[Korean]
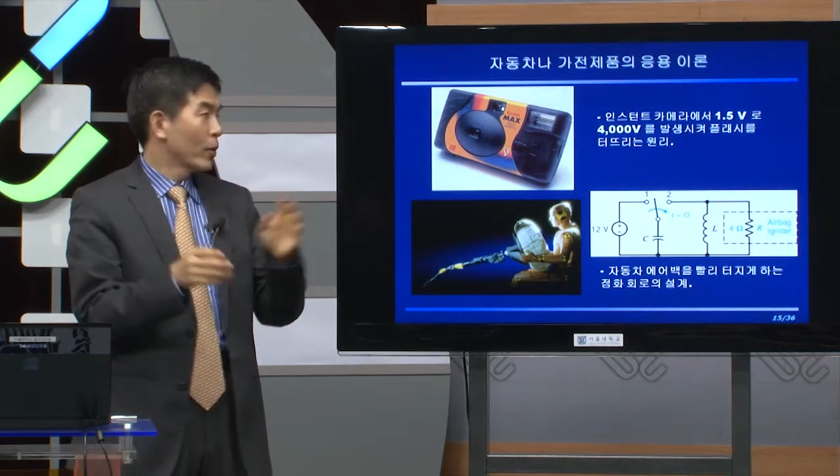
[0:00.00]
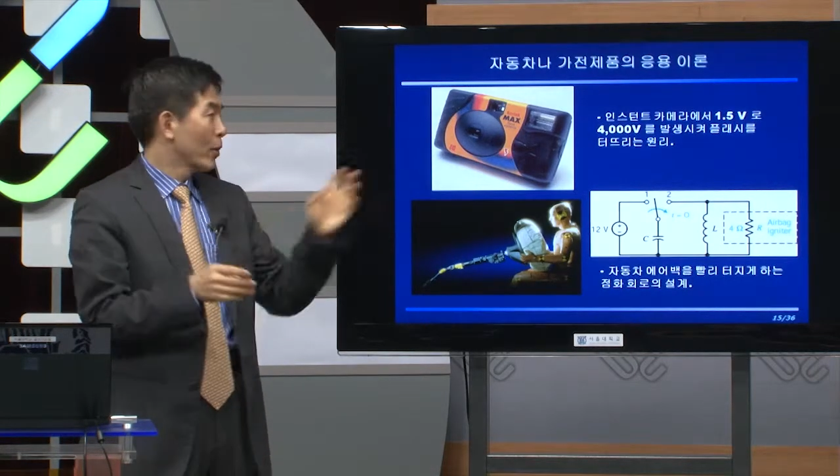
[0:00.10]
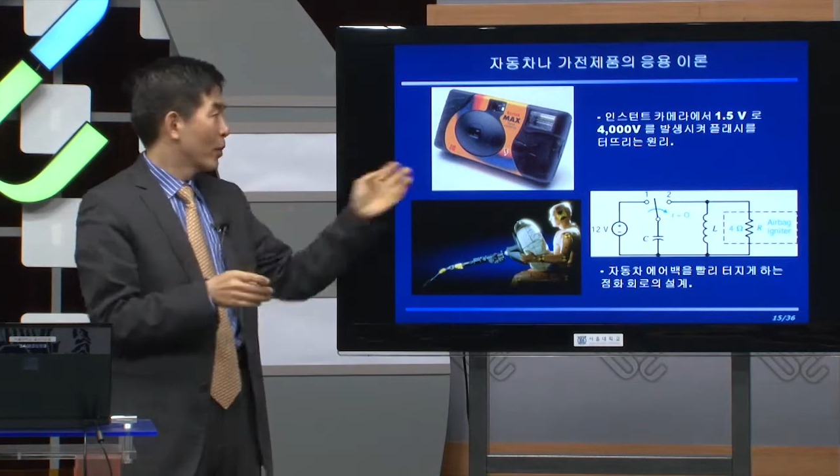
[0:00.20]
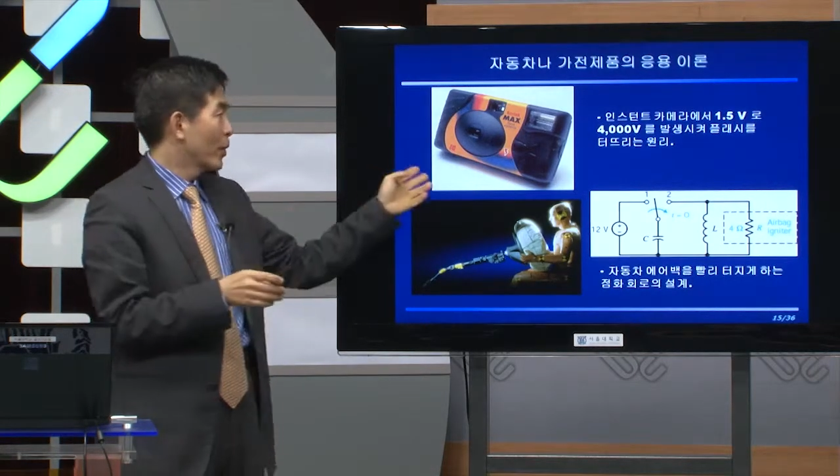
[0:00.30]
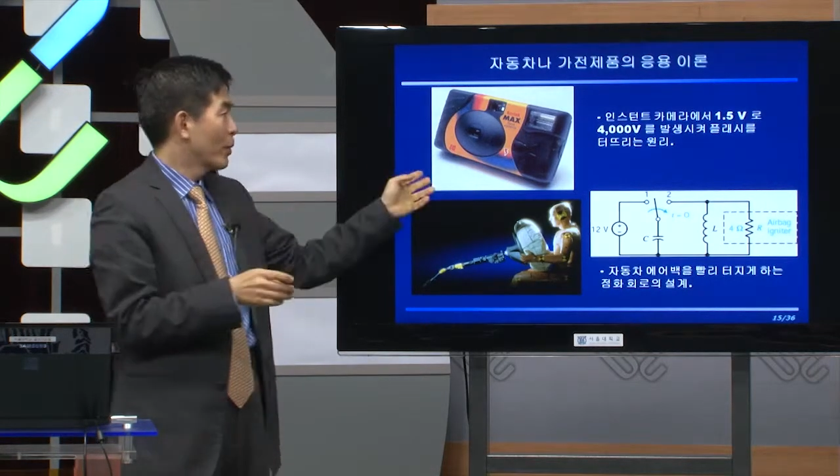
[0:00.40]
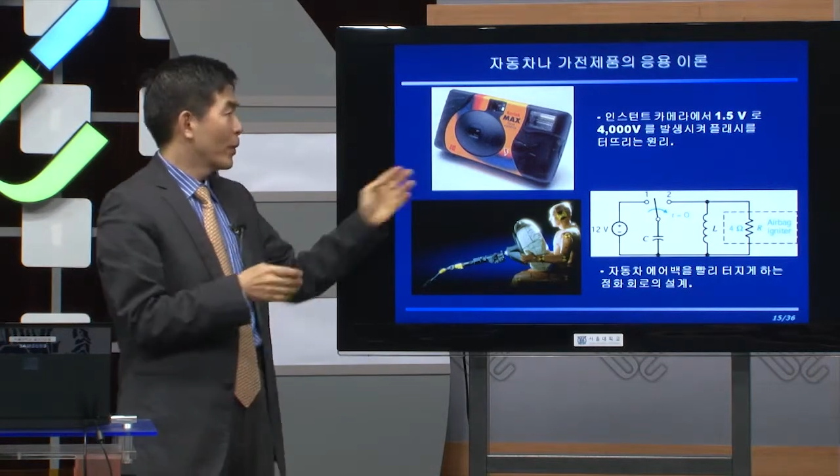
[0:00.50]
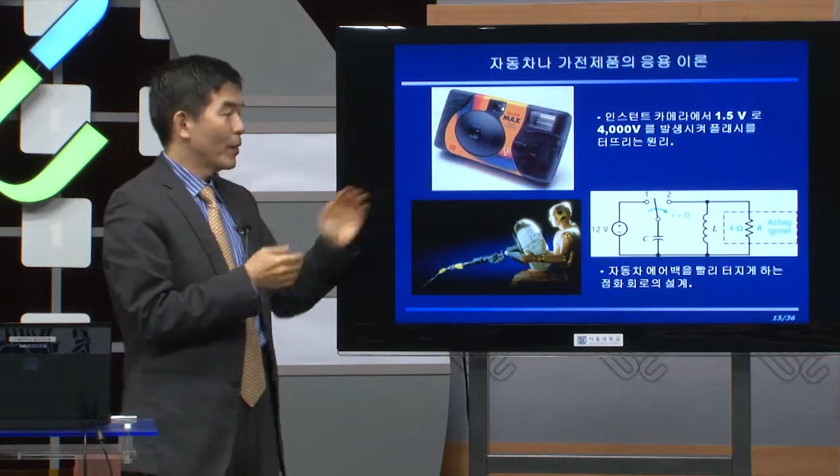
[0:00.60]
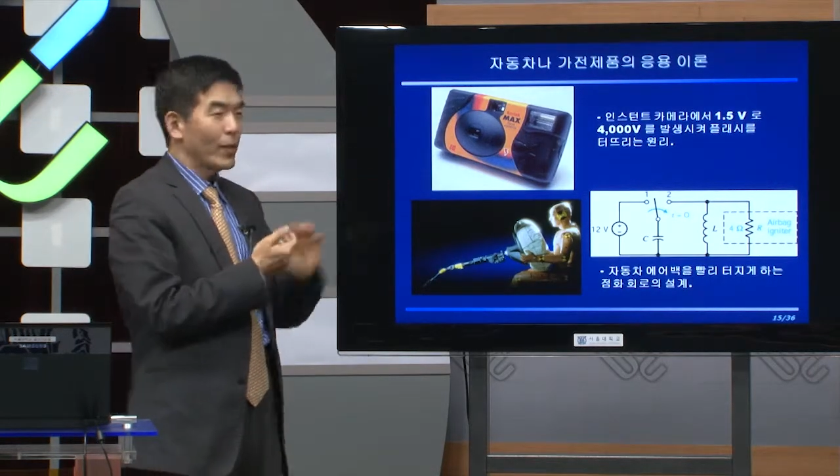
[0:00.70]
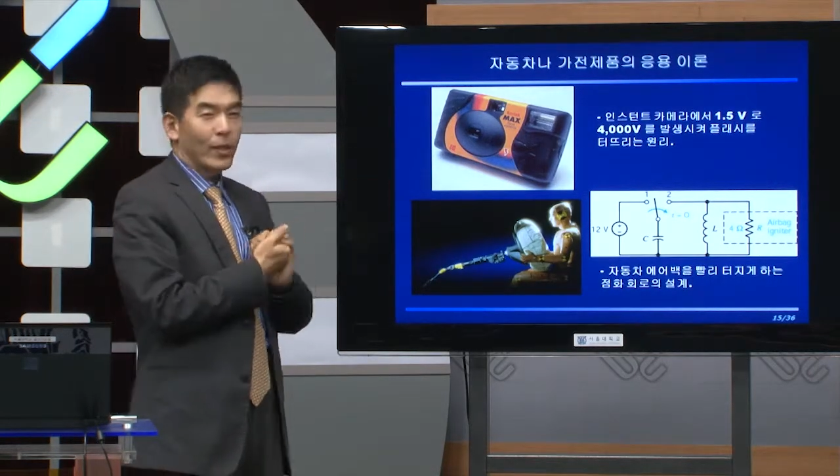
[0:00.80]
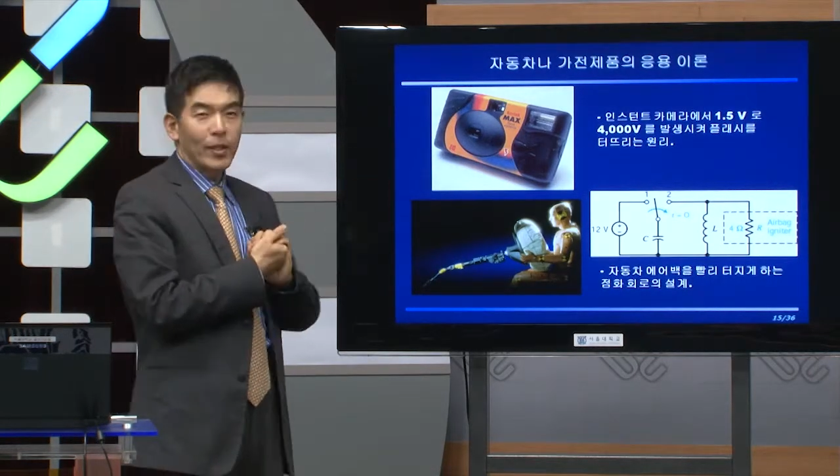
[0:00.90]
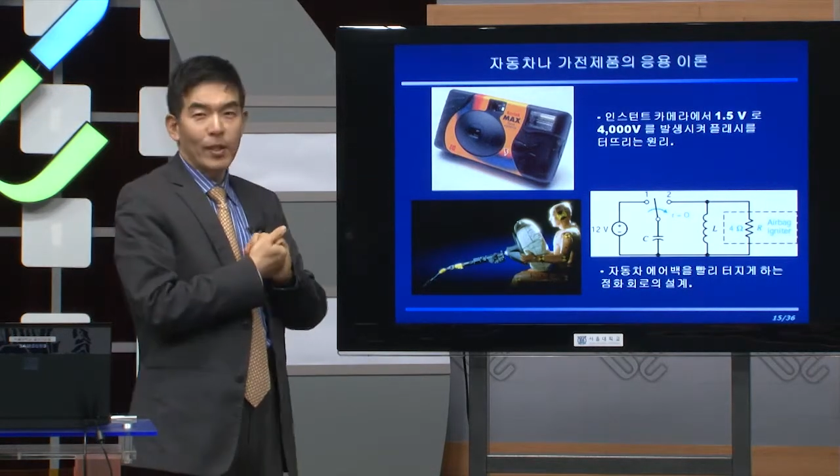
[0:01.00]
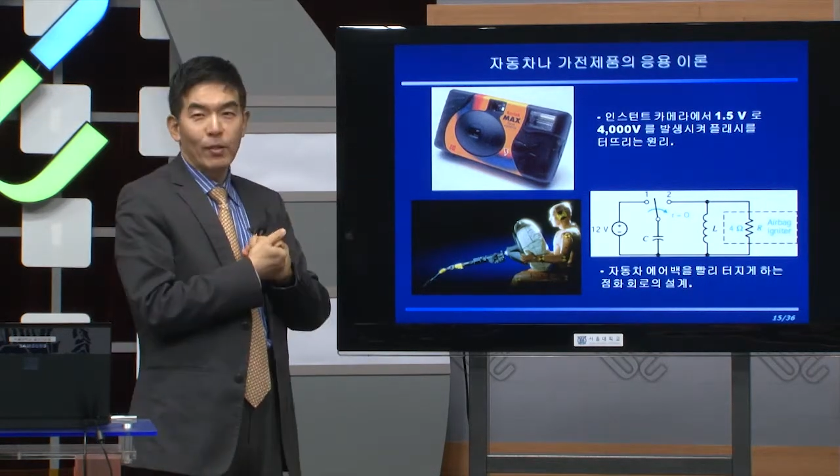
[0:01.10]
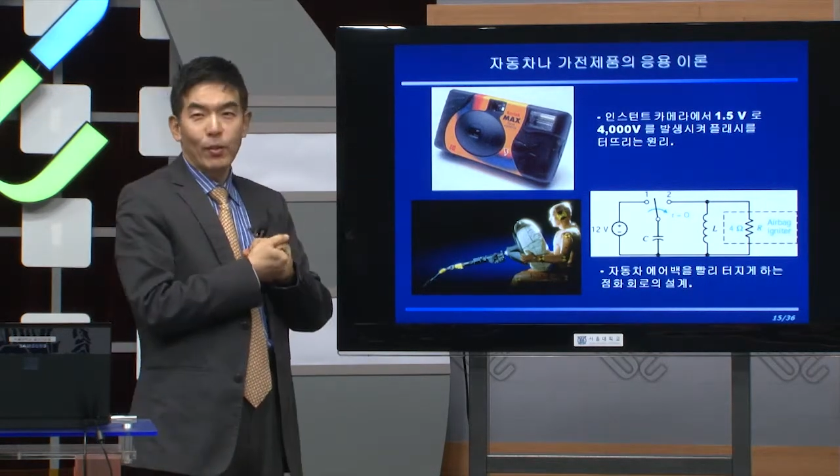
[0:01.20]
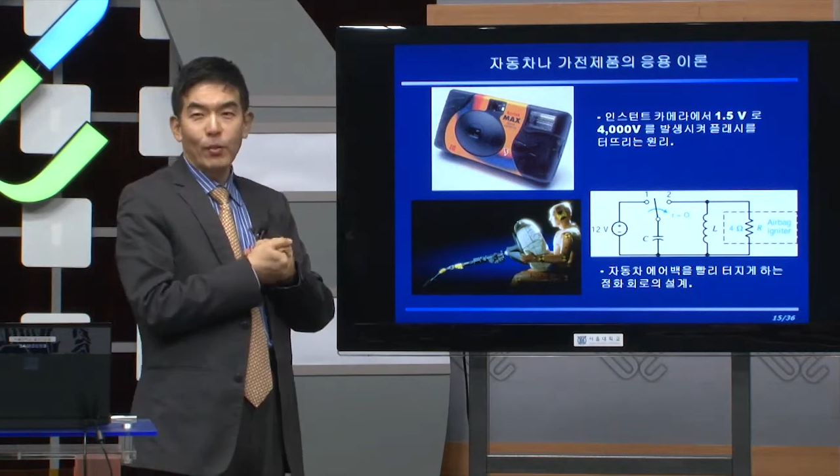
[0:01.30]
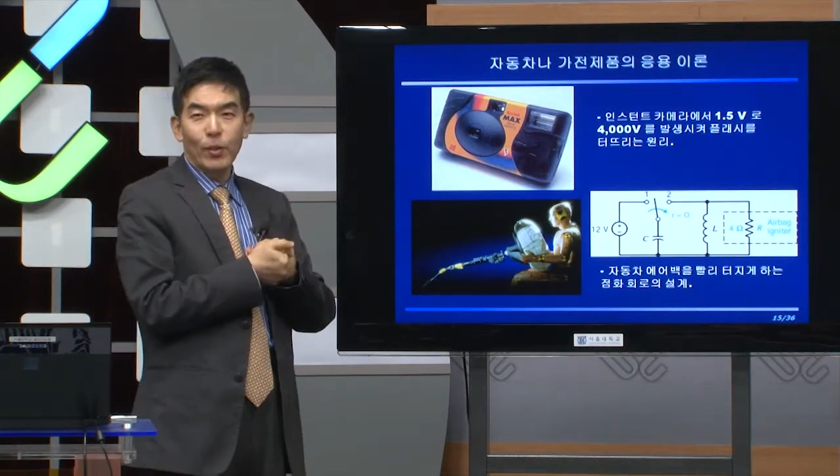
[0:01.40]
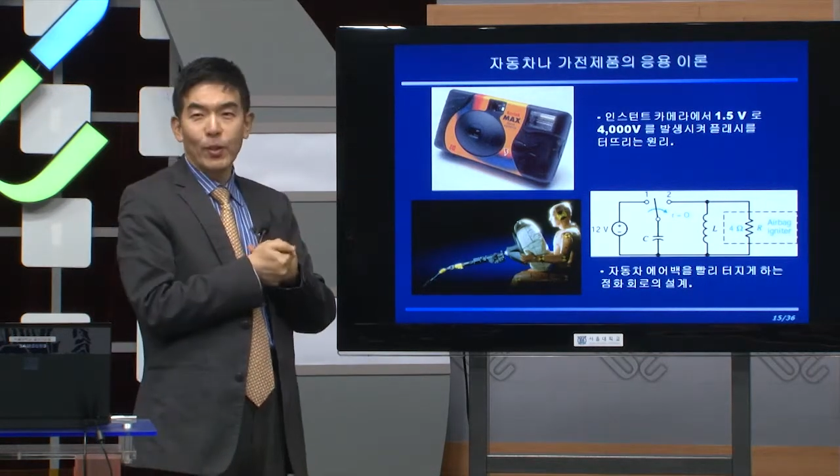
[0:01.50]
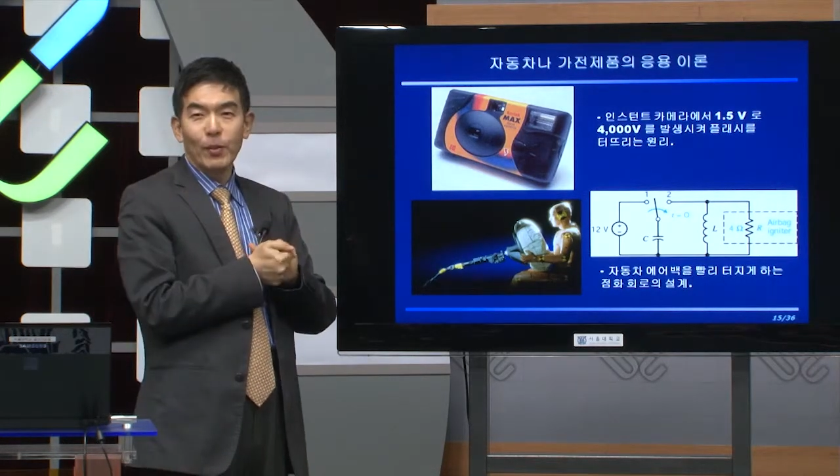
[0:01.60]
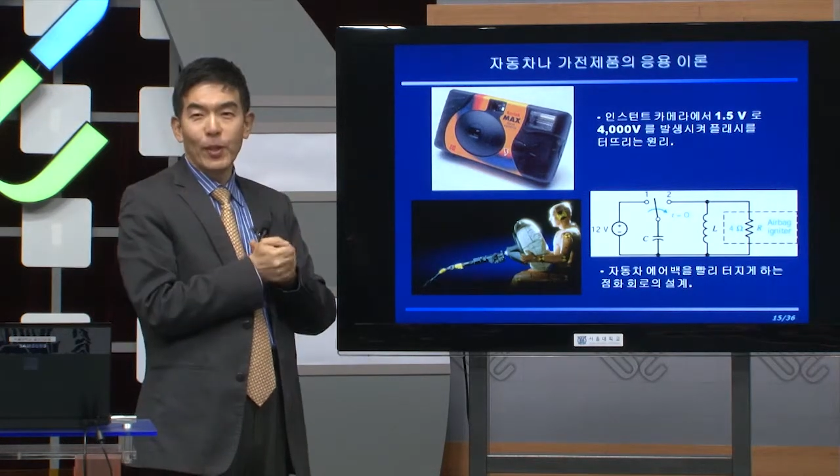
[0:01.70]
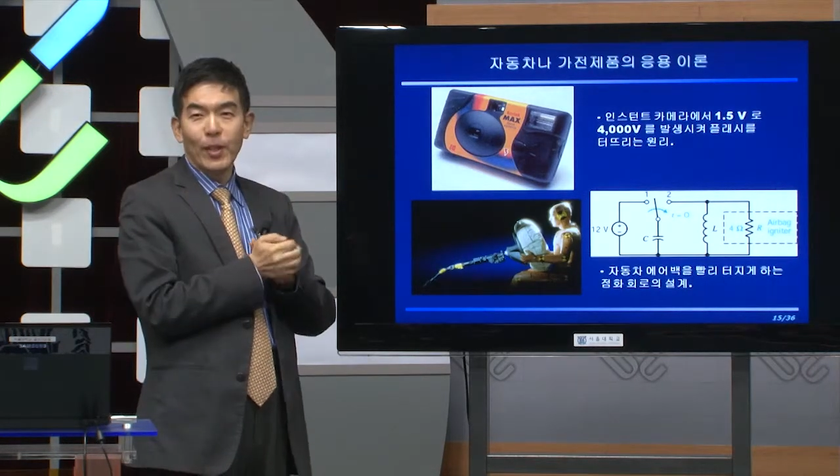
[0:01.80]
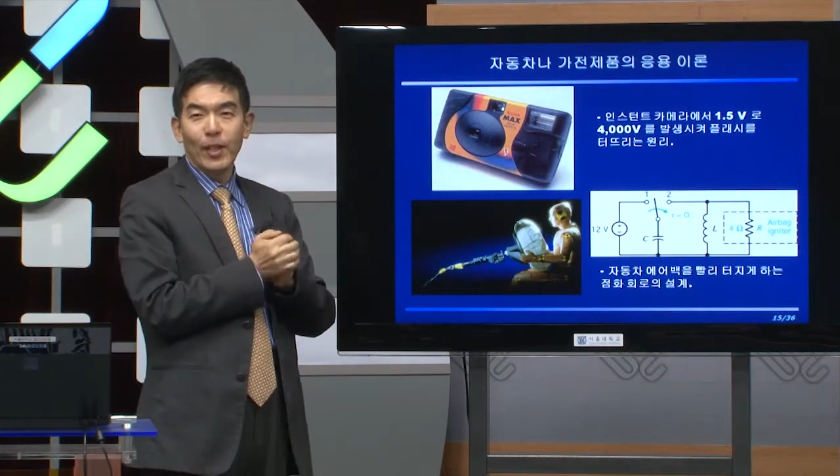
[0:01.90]
들으시면은 이제 수업 들으시면
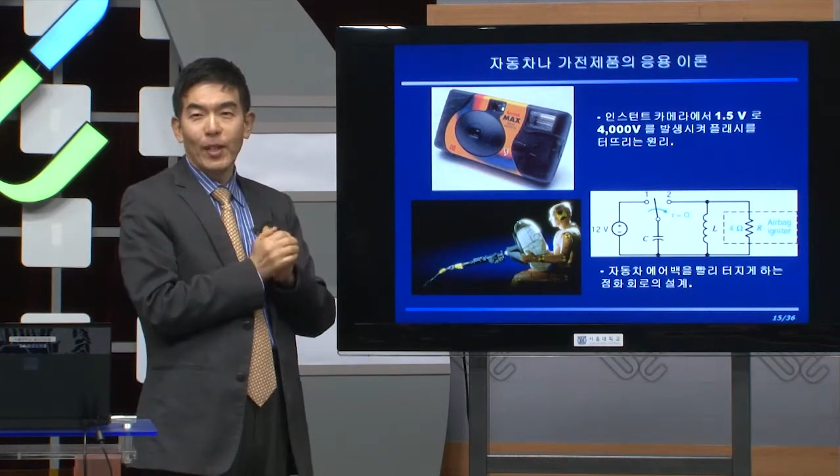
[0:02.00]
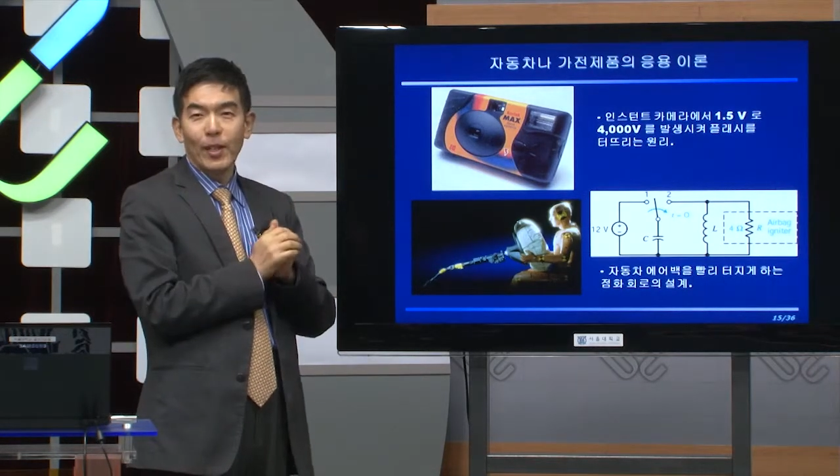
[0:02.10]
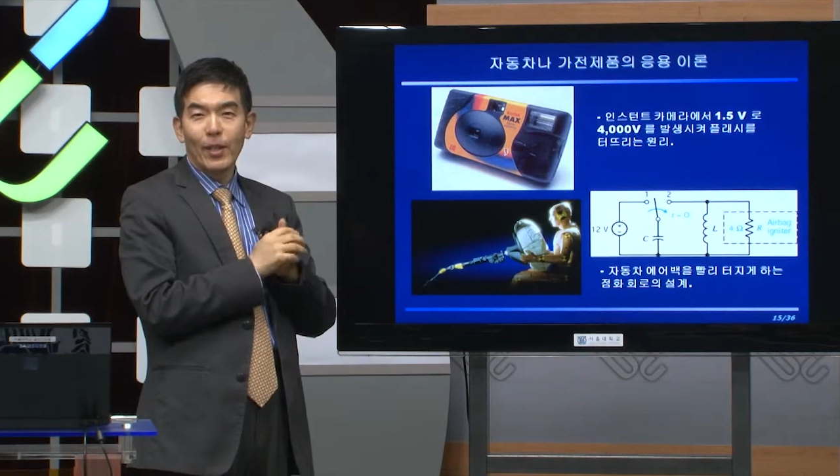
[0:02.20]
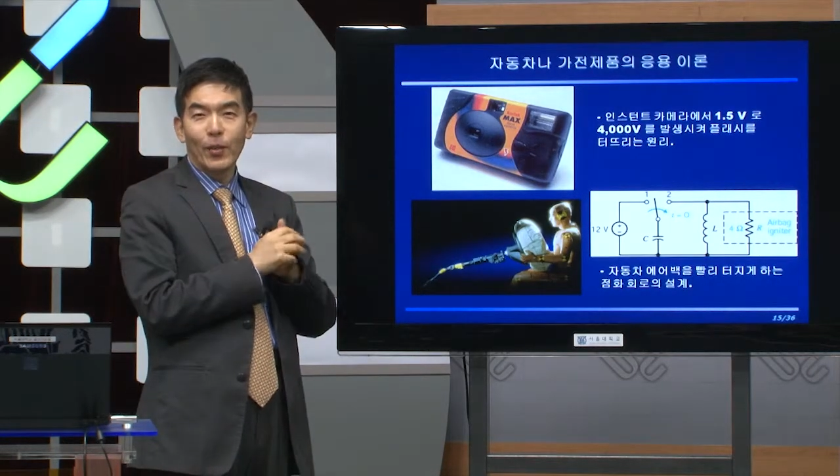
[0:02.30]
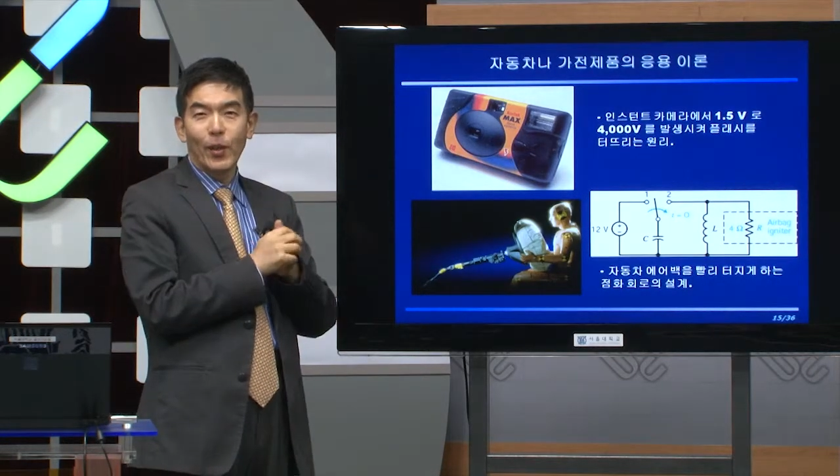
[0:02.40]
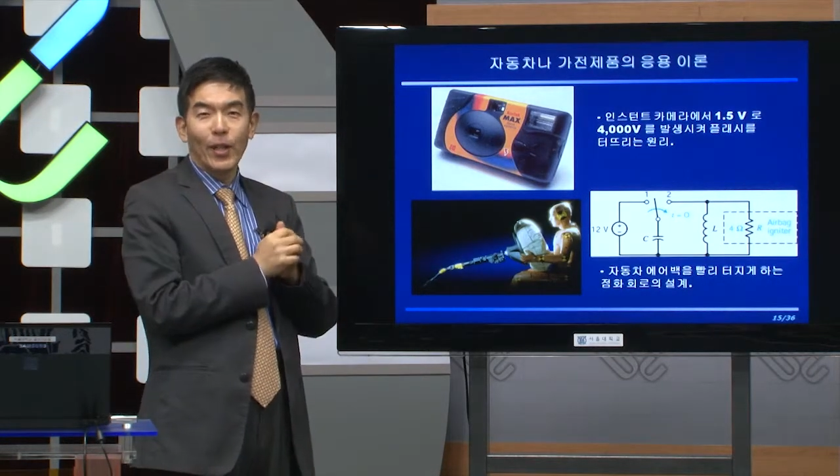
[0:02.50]
이해가 되게